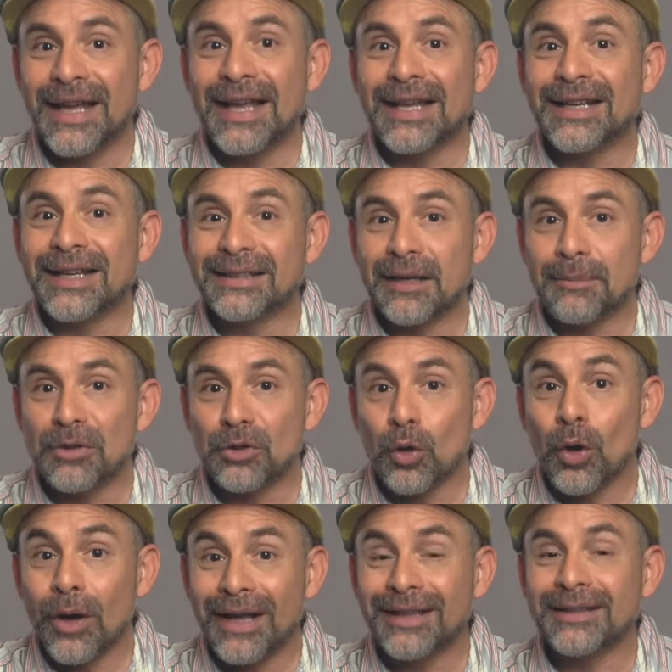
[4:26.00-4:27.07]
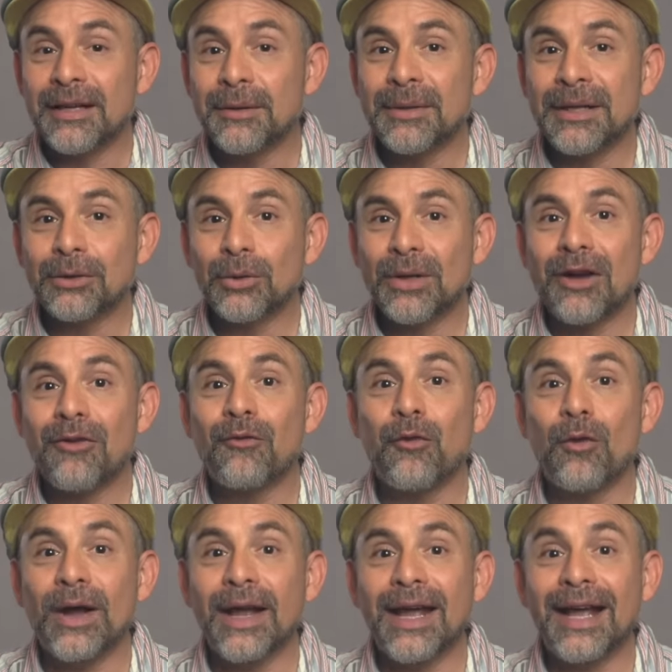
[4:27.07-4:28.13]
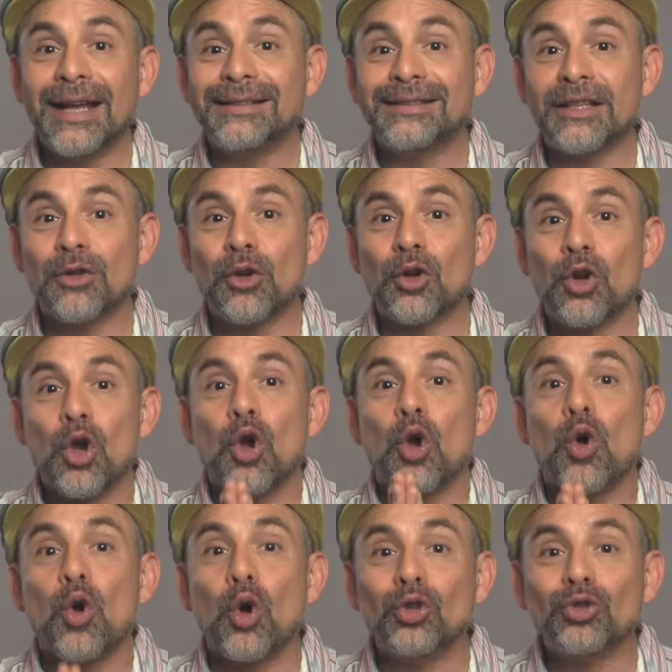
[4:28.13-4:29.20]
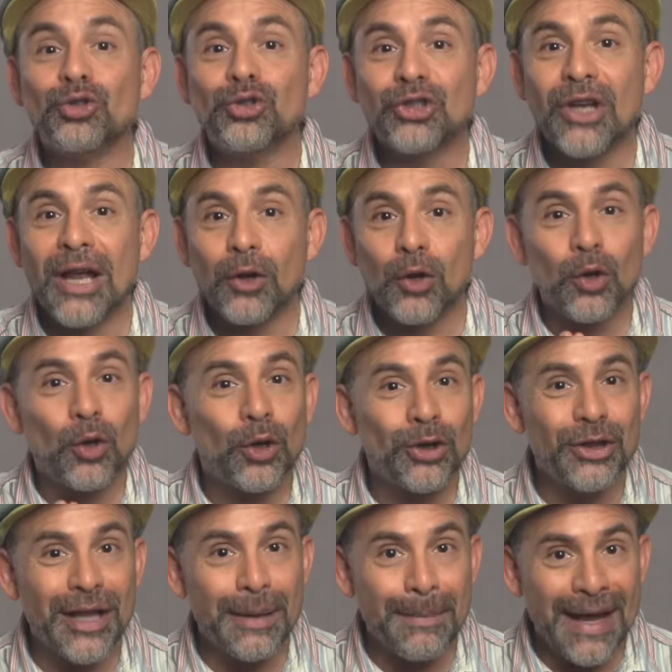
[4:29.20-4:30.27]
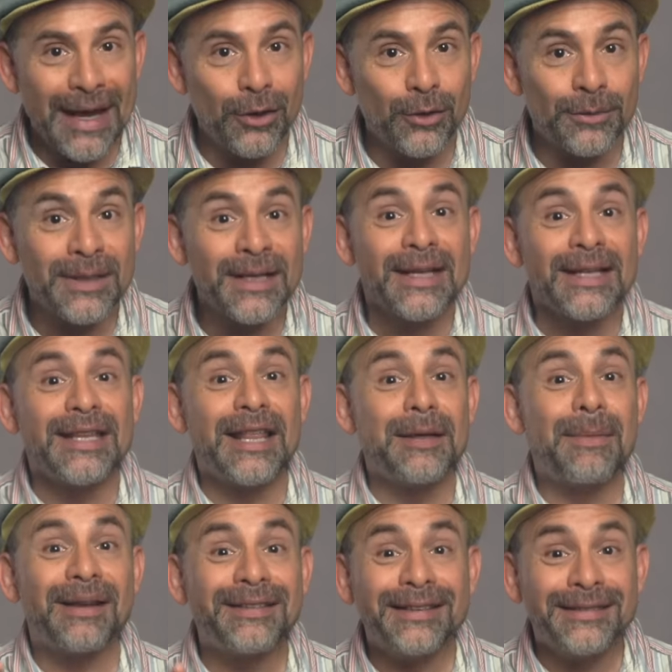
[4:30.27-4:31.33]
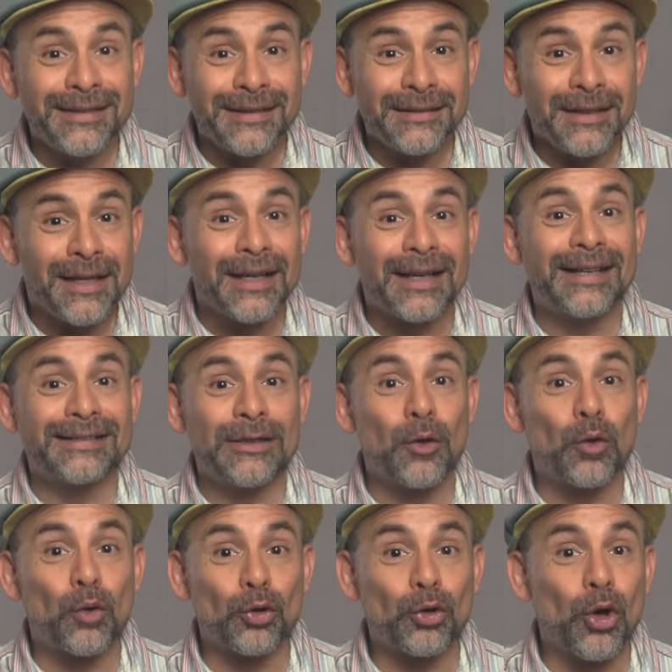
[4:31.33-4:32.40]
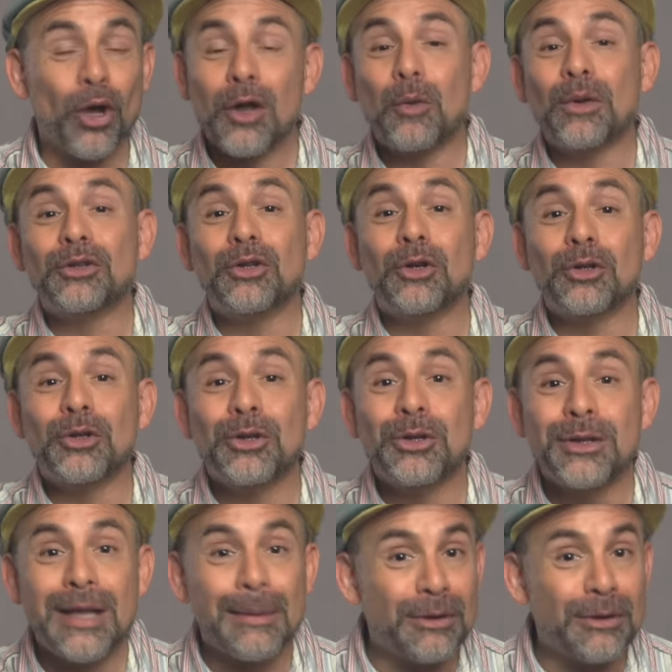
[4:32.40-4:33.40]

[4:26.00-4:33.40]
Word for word: el que terminó escribiéndola fue el señor Gonzalo de Melo. Y además dicen que se le ocurrió en cuestión de